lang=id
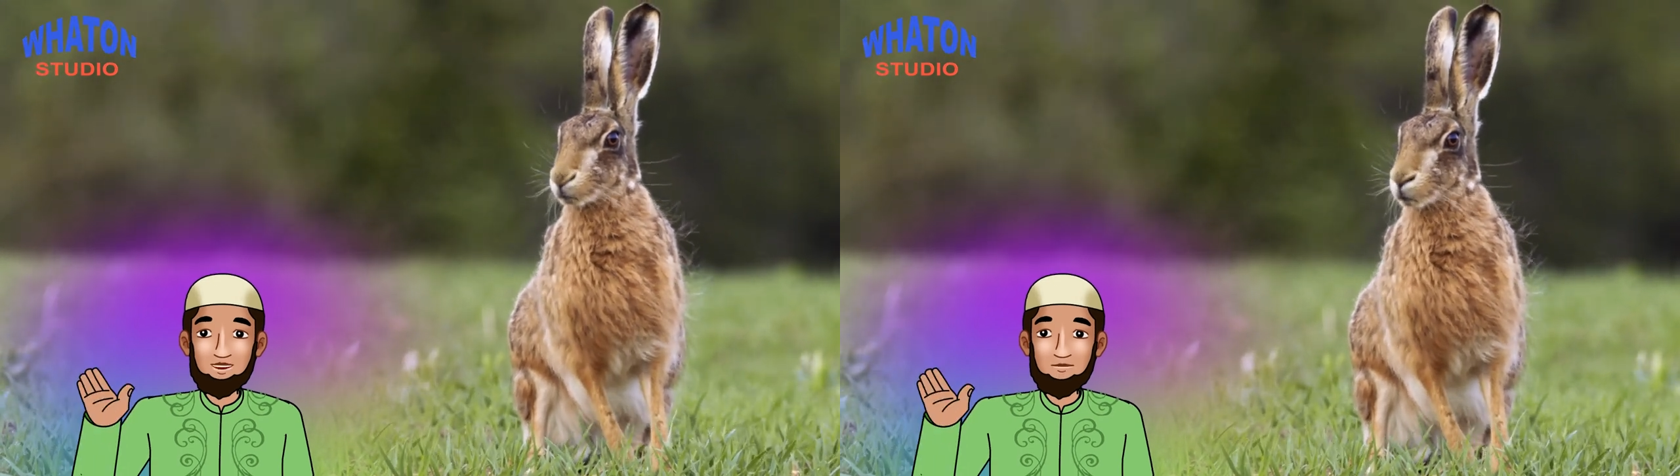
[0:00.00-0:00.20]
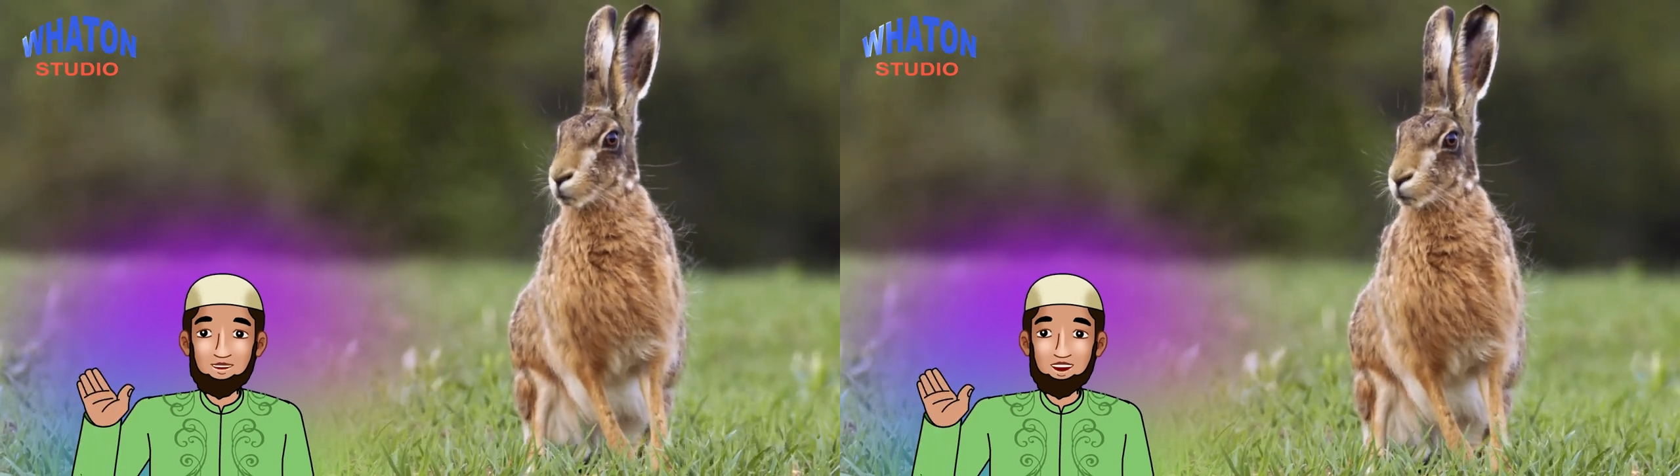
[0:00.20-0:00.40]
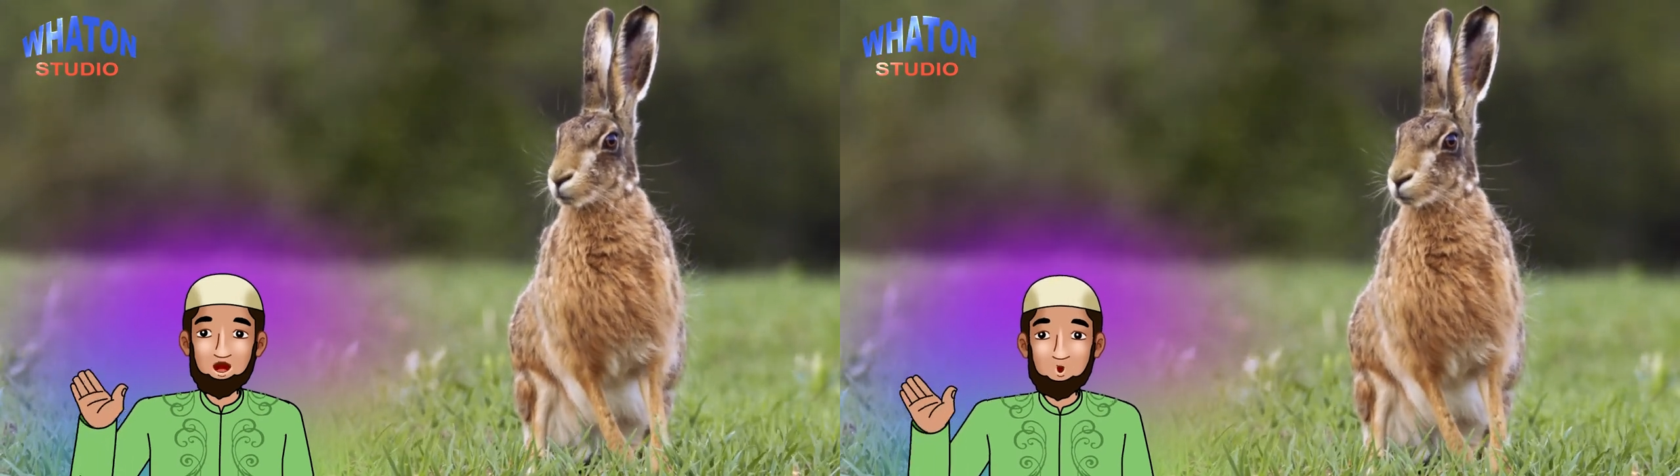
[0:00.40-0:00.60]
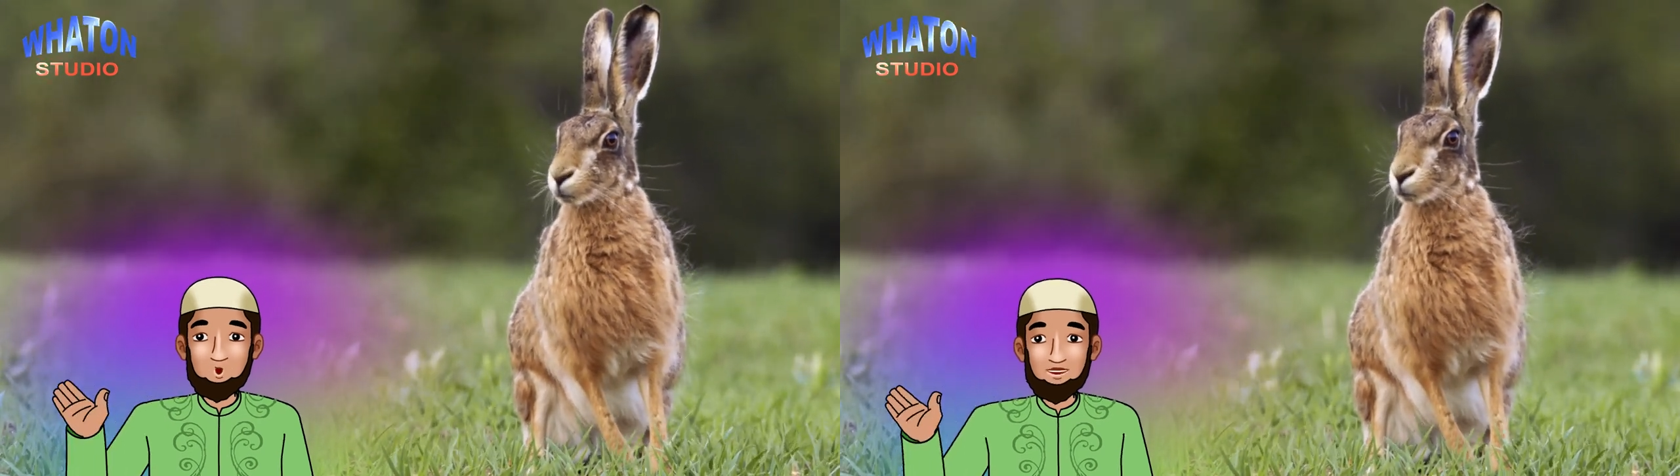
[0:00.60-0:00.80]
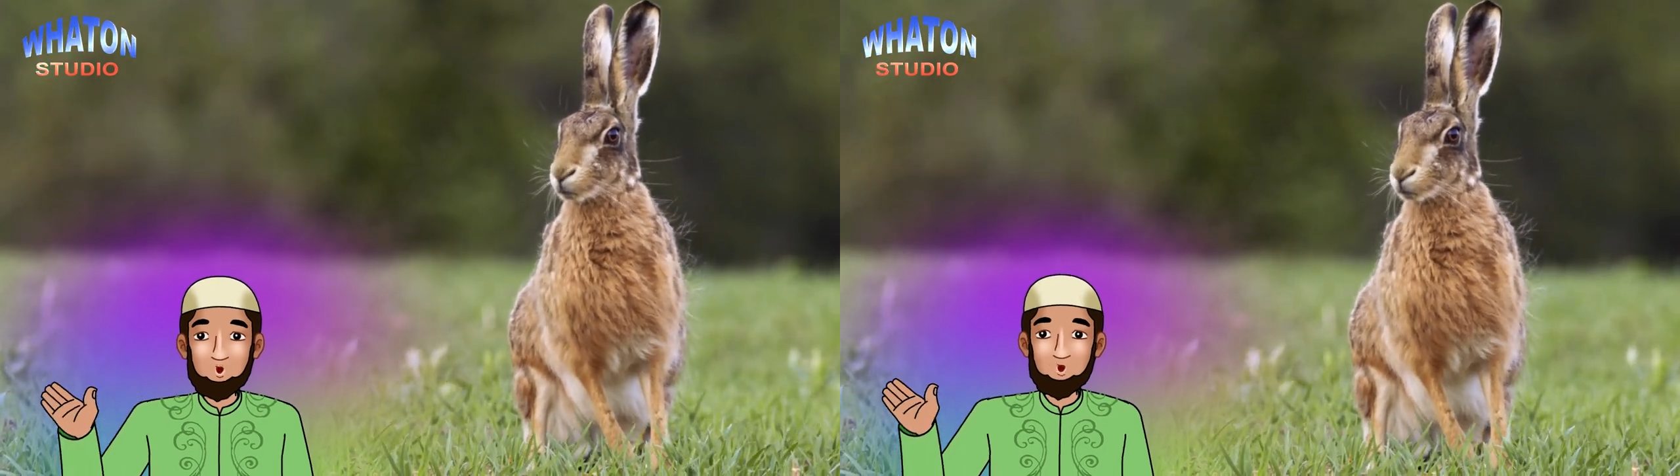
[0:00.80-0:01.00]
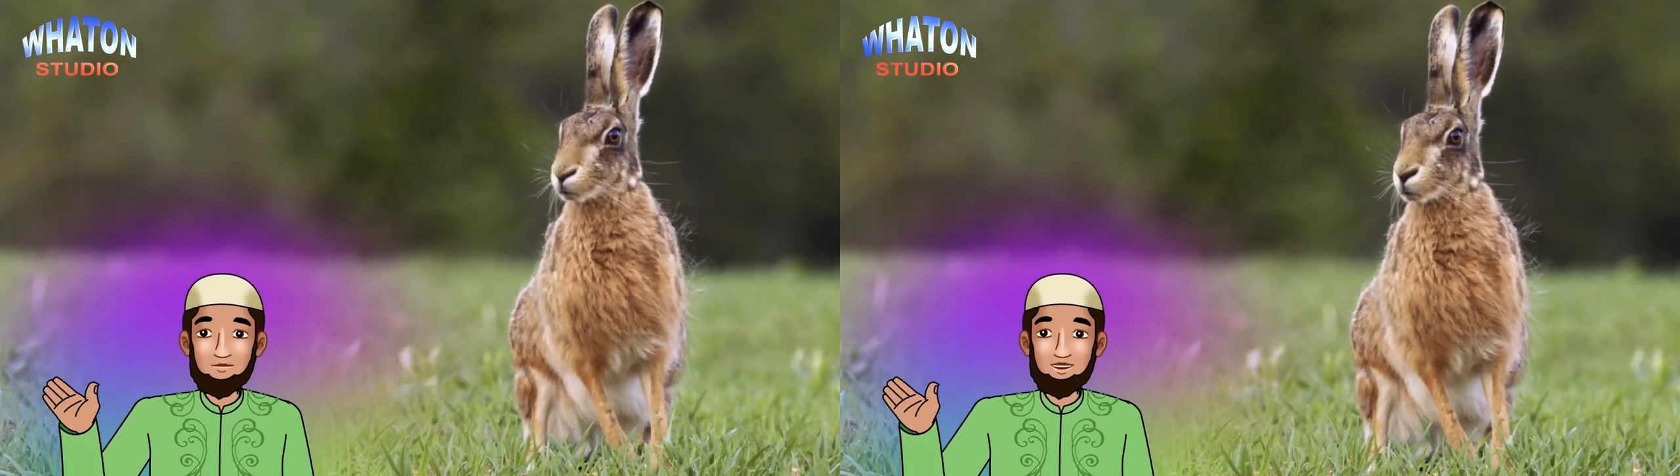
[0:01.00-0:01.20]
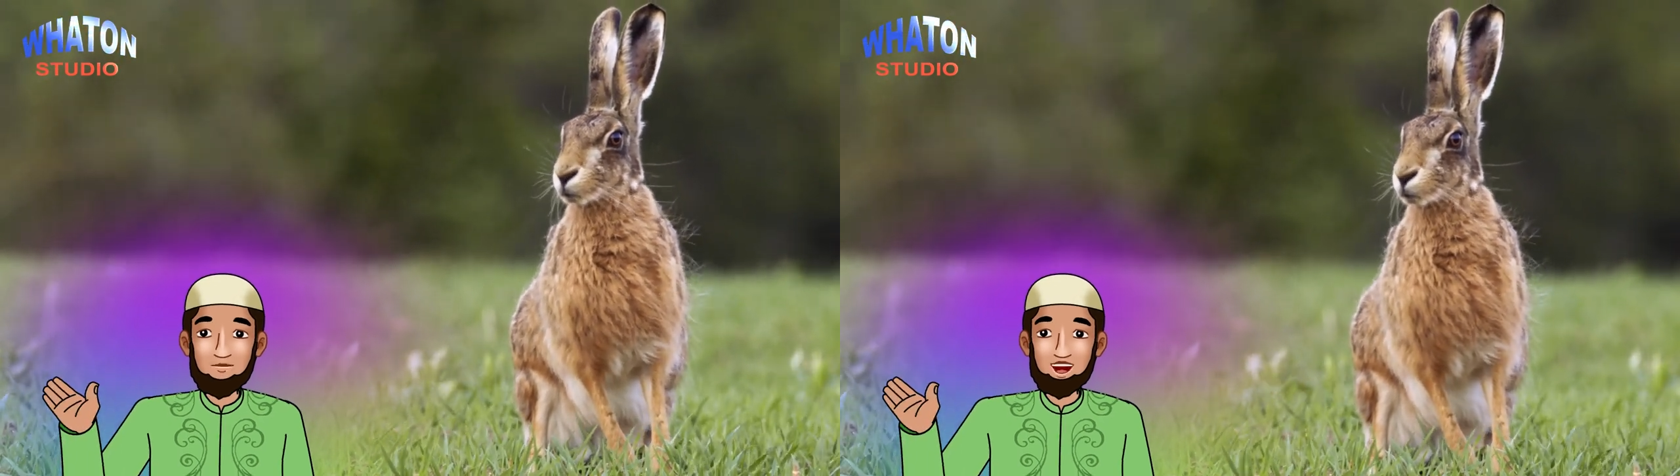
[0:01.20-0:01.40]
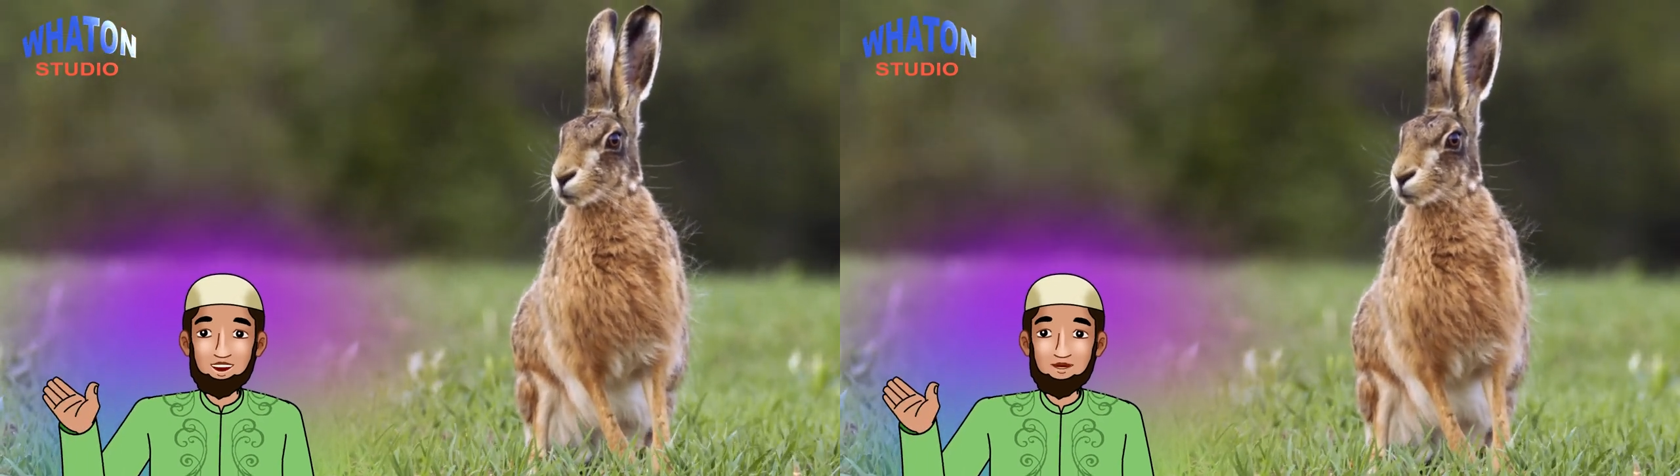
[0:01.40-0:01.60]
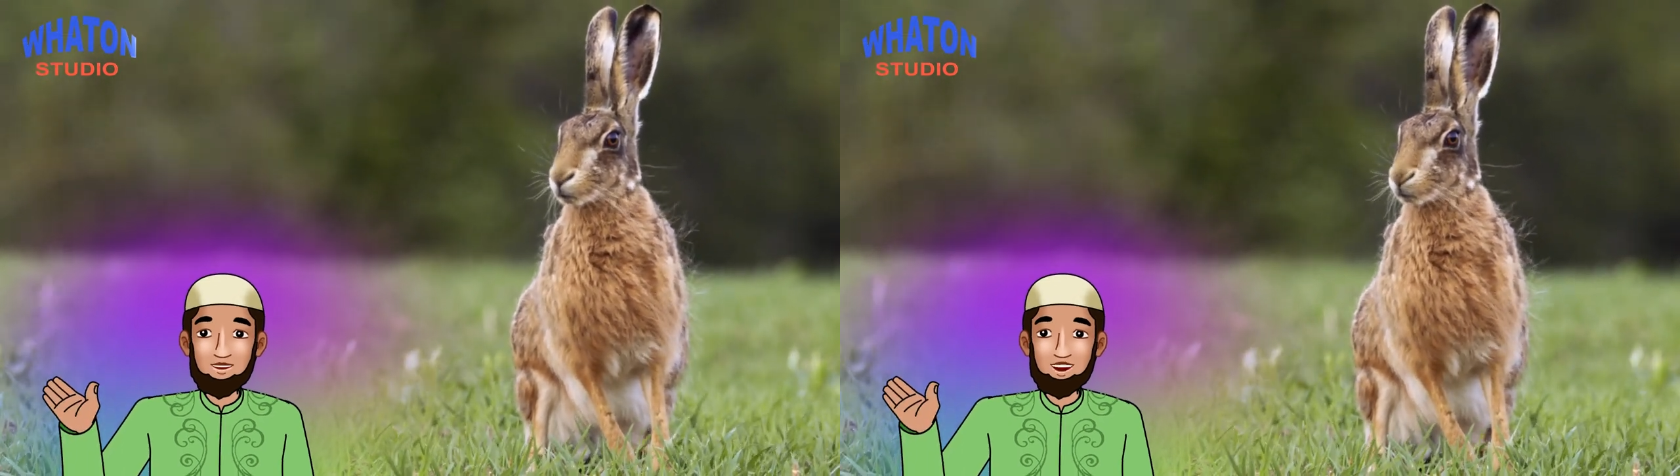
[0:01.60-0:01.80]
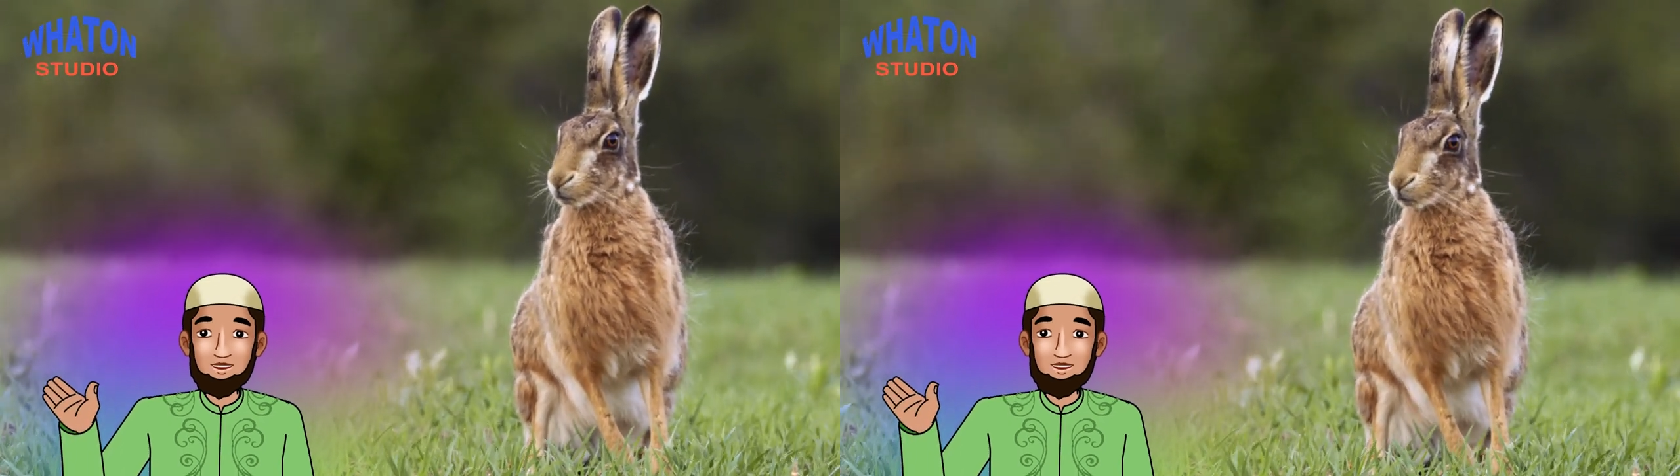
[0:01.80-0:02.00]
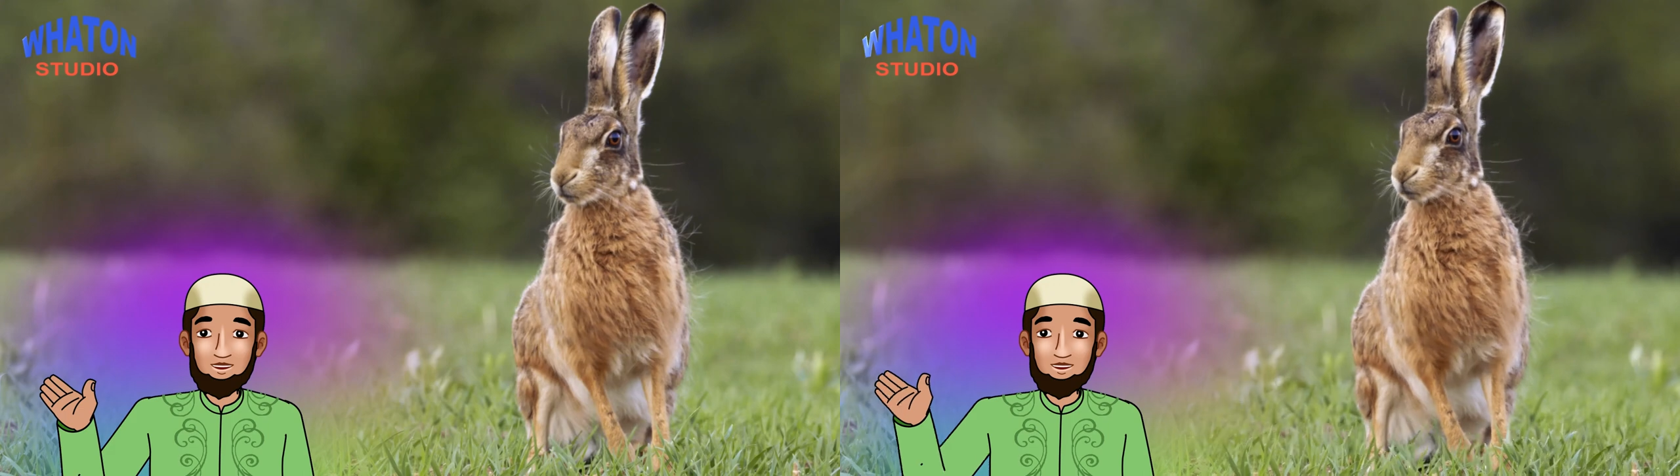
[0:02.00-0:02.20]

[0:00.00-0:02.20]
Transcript: radhiyallahu anhu tentang kelinci,